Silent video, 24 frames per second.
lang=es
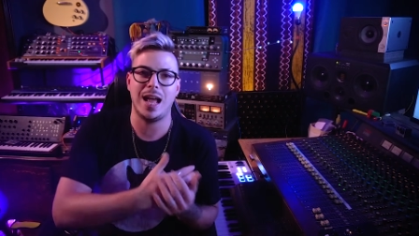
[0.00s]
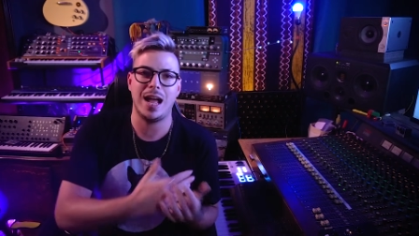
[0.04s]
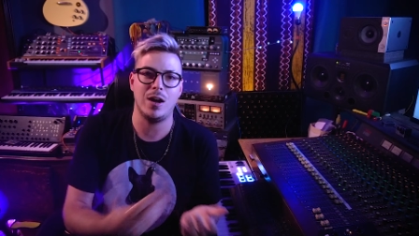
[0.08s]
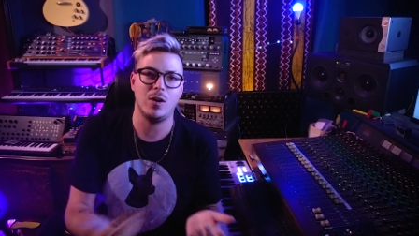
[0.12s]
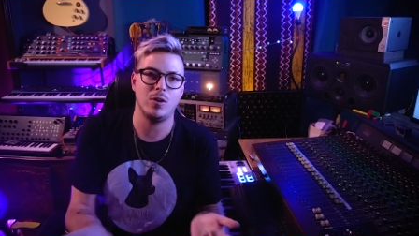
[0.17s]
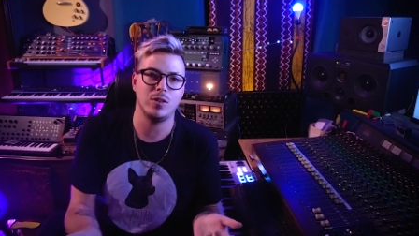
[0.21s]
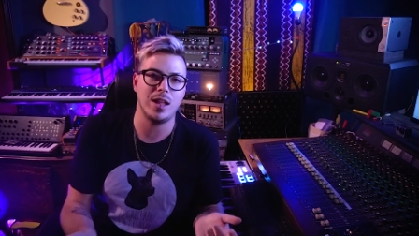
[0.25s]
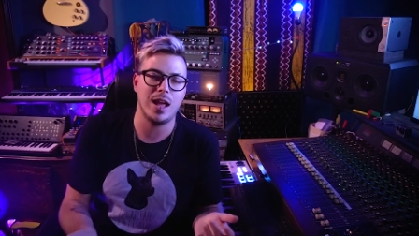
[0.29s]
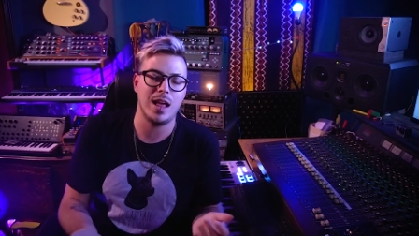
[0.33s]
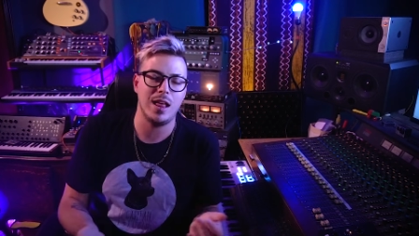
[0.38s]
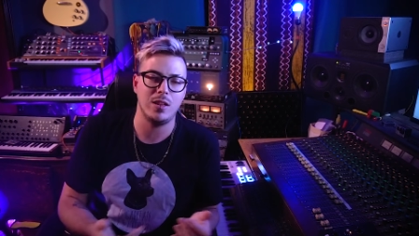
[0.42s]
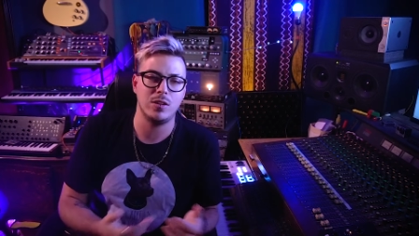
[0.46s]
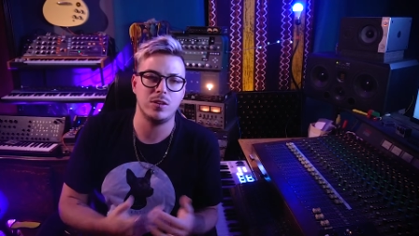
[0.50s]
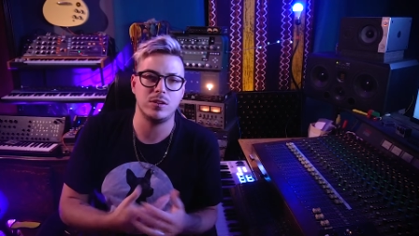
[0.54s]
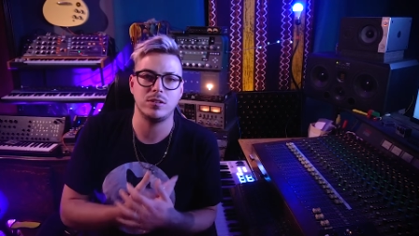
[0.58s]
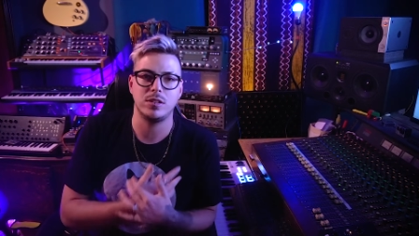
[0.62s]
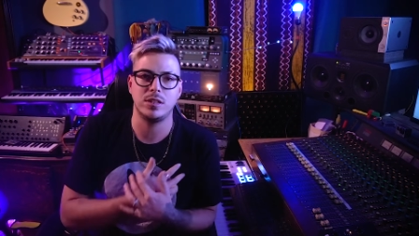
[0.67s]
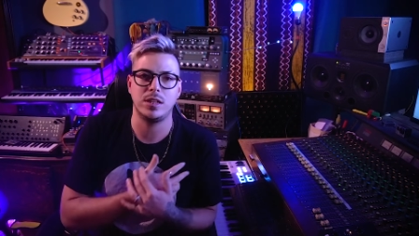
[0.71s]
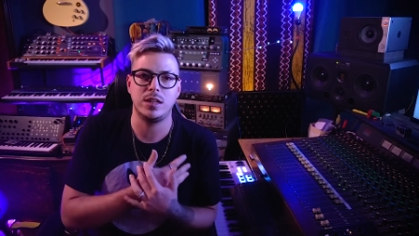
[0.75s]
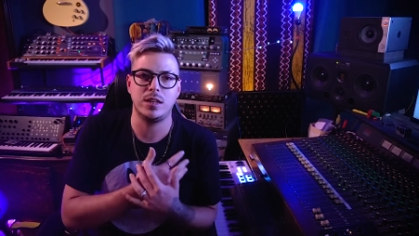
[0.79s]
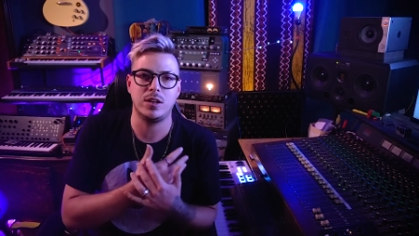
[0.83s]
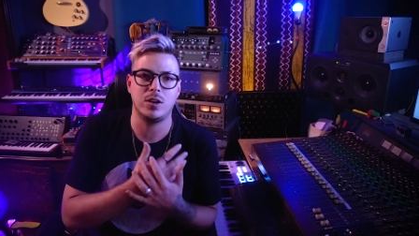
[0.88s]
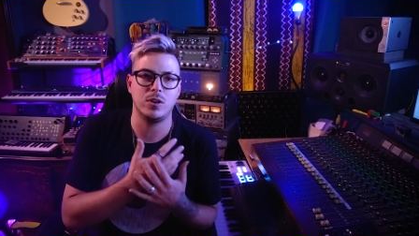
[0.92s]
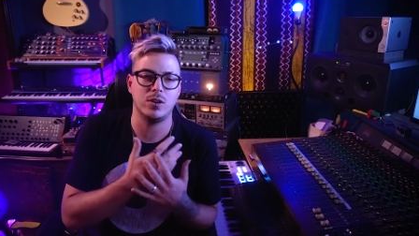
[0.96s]
agotado
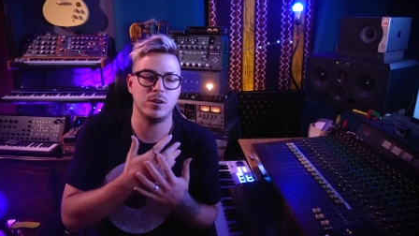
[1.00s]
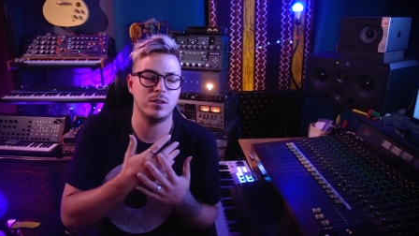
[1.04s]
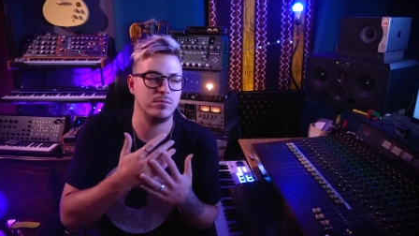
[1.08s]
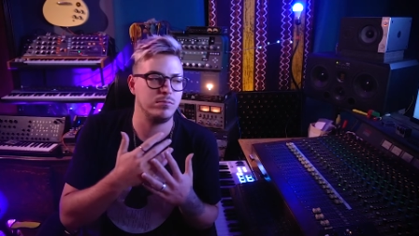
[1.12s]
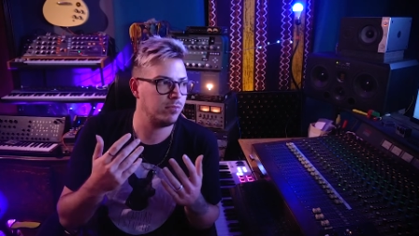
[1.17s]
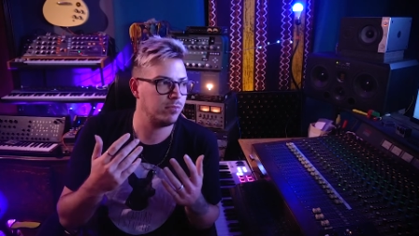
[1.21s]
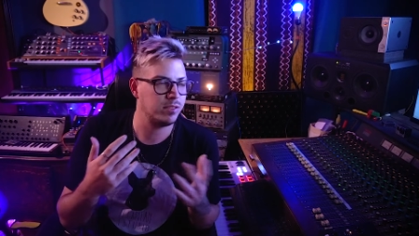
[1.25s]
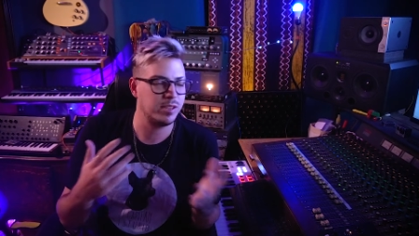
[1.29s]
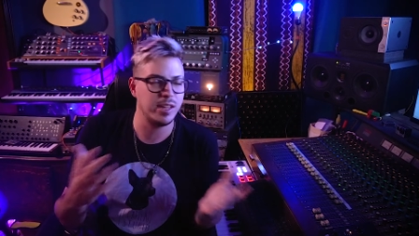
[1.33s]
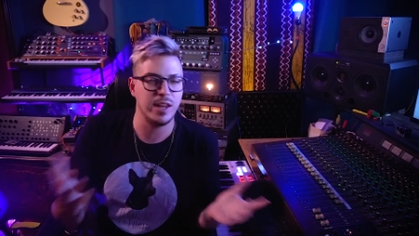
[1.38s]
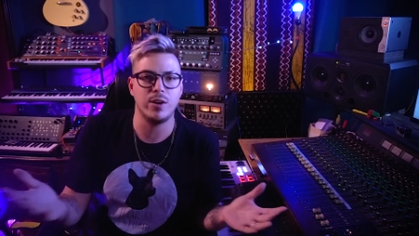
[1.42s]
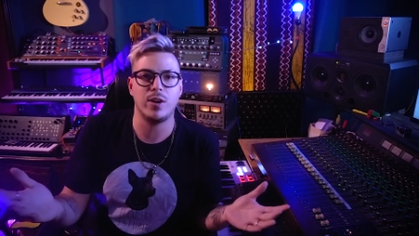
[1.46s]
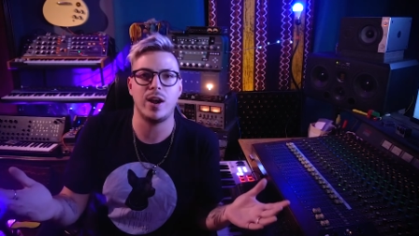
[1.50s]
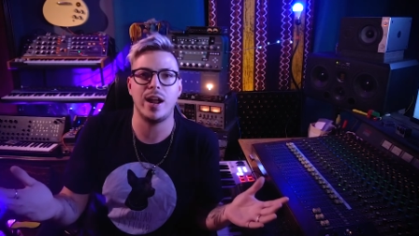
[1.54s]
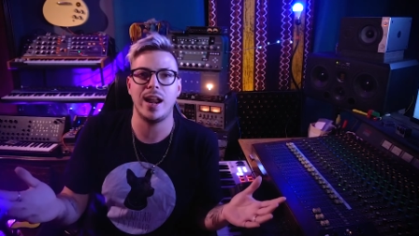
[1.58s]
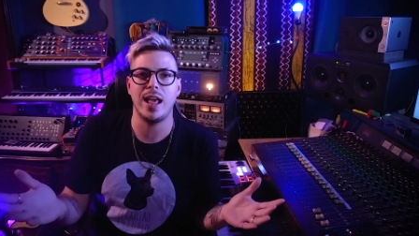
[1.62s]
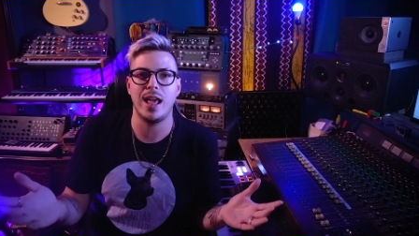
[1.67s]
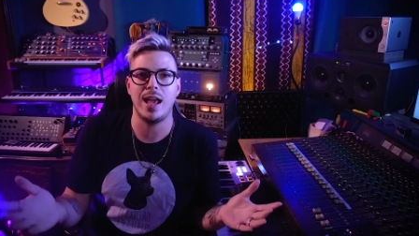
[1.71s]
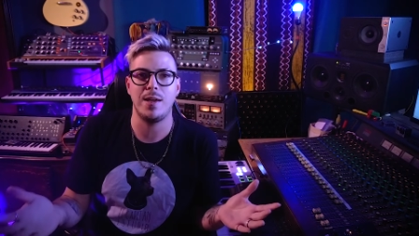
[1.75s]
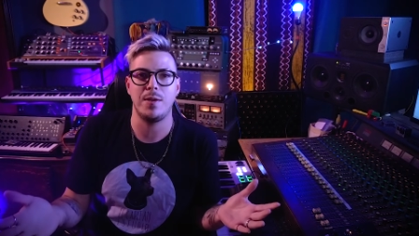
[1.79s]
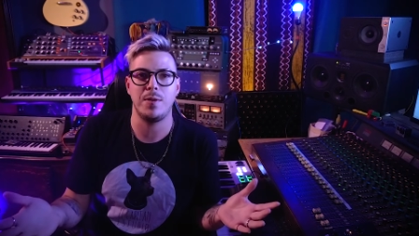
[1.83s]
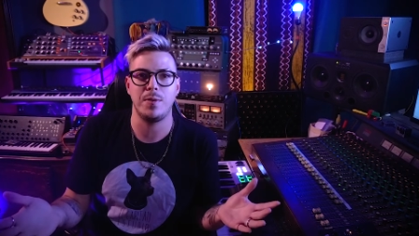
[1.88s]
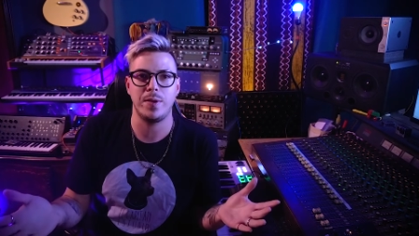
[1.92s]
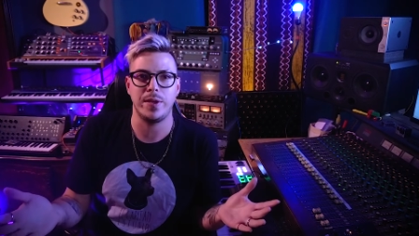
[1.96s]
y con cero
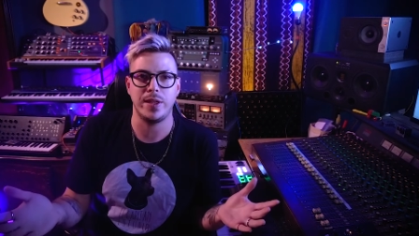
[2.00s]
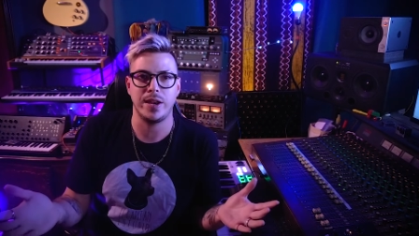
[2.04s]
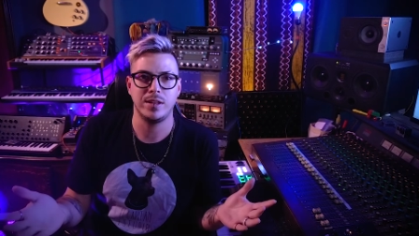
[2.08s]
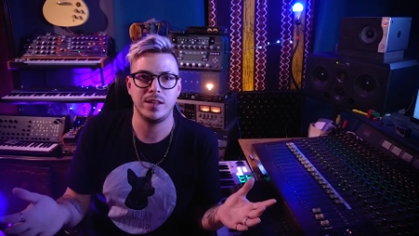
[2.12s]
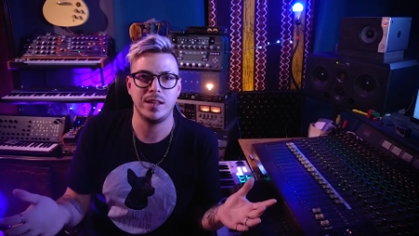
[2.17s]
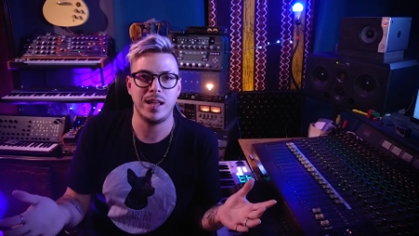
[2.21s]
ganas de vivir.